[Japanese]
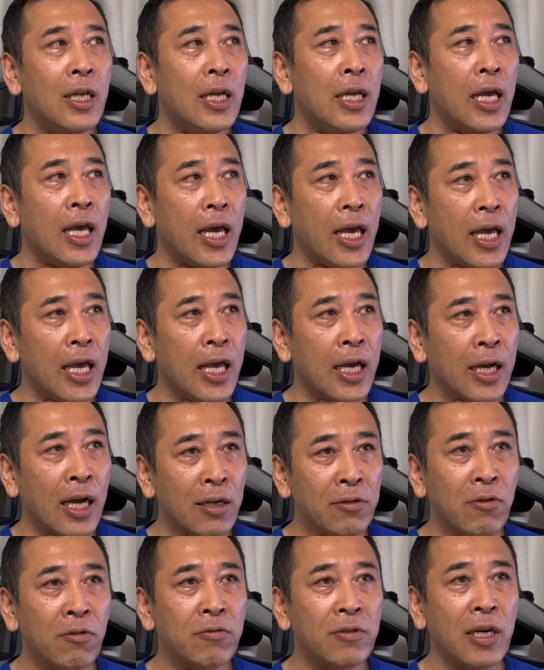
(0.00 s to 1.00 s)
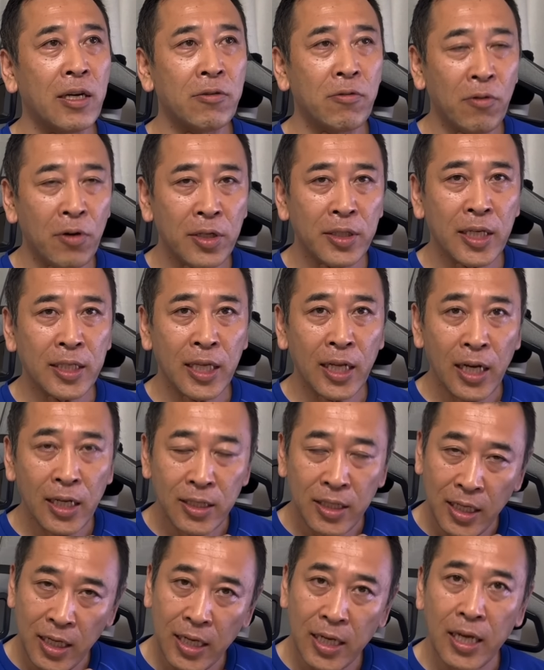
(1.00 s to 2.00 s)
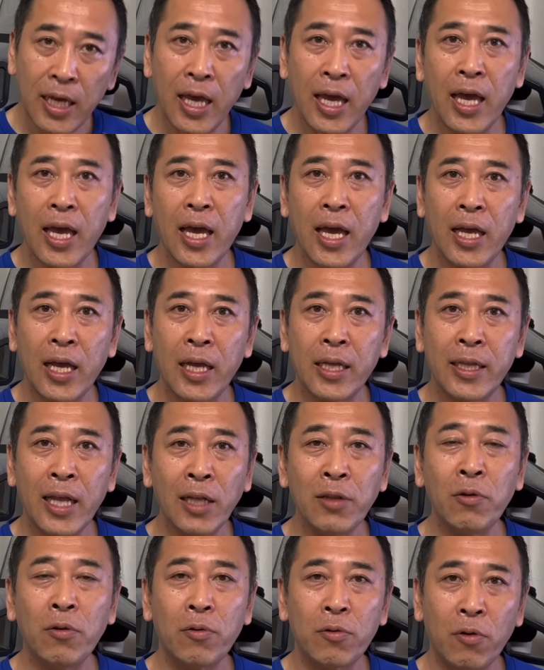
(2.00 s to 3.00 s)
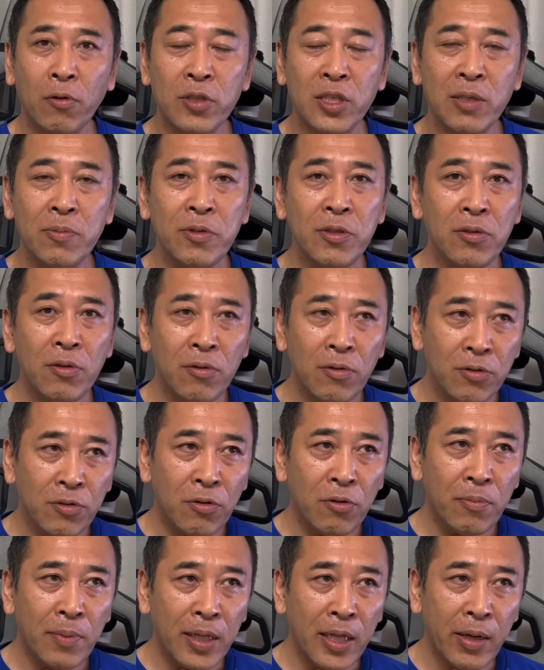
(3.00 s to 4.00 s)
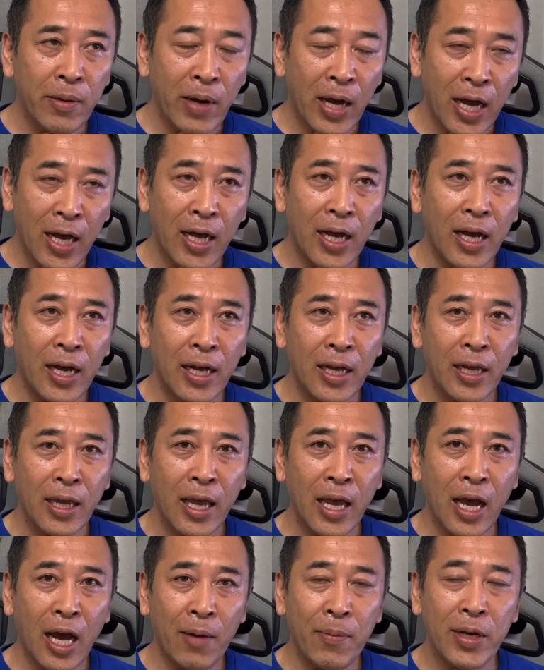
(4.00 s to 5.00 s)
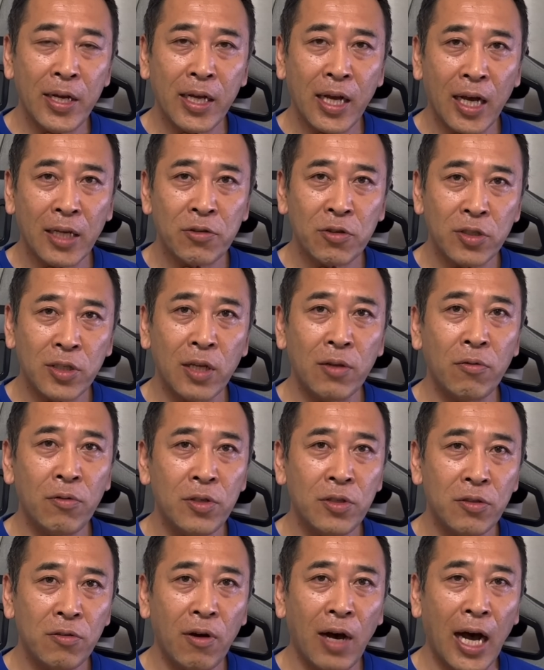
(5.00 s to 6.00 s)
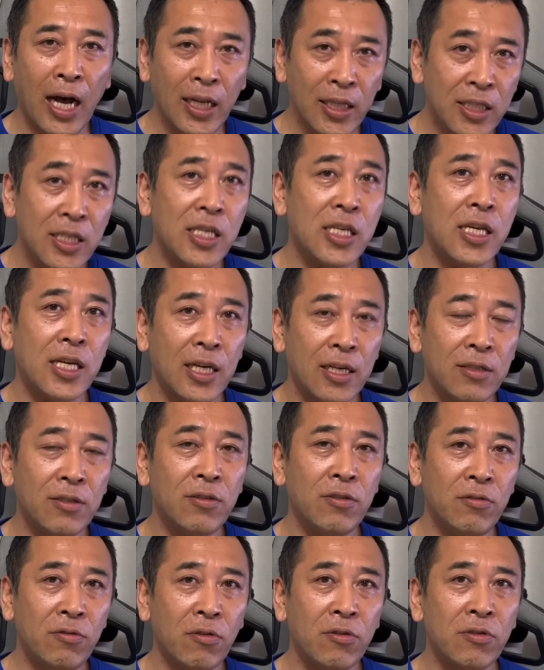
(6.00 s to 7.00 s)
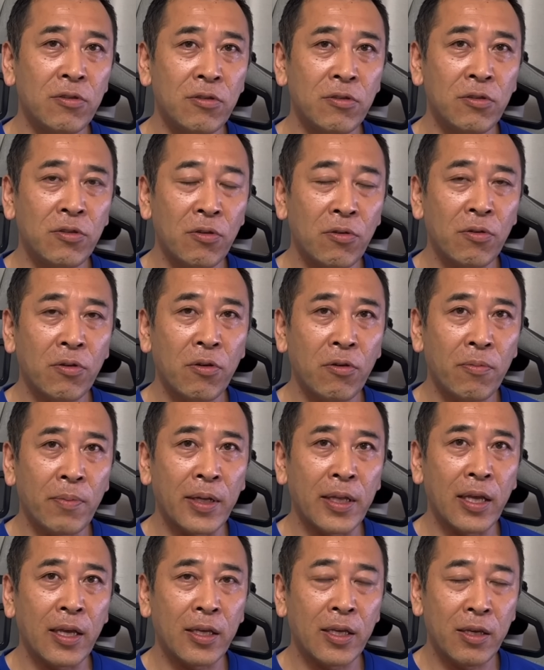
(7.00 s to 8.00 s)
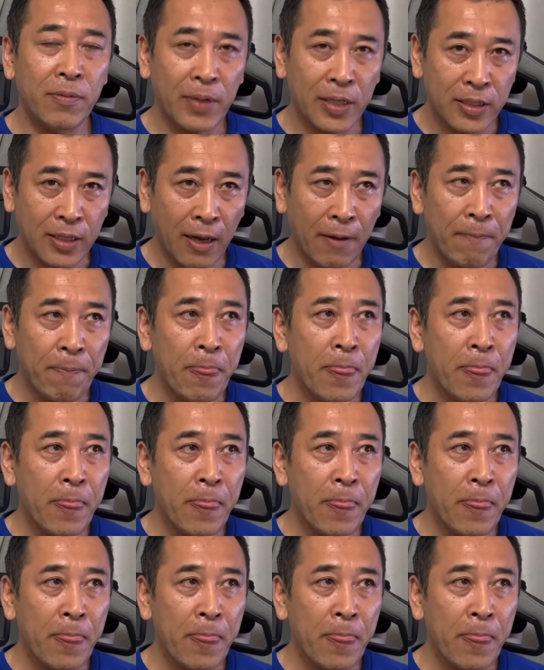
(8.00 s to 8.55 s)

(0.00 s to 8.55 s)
えー、各国が動いてさらに、えー、NATO の事務総長までは、アメリカ、そしてドイツを暗に批判するという状況まで来ました。